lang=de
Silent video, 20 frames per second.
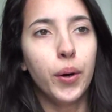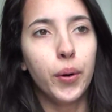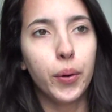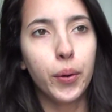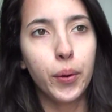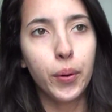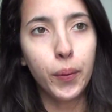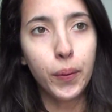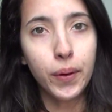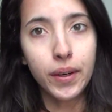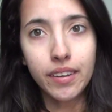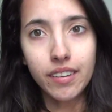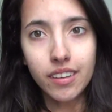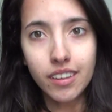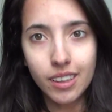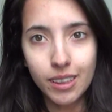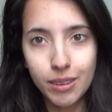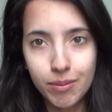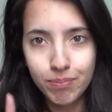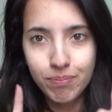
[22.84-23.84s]

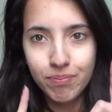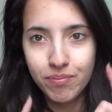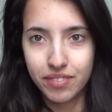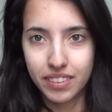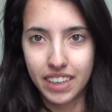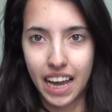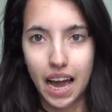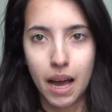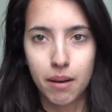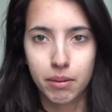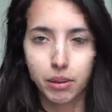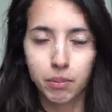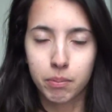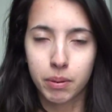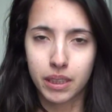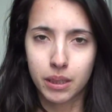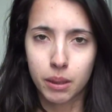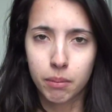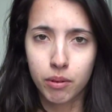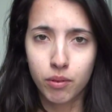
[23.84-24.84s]
Und da habe ich ein
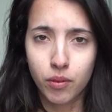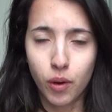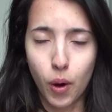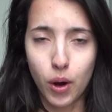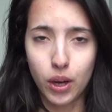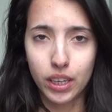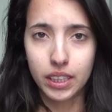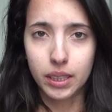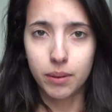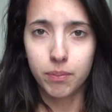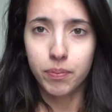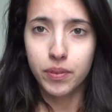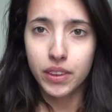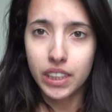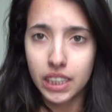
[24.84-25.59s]
paar Tipps für euch.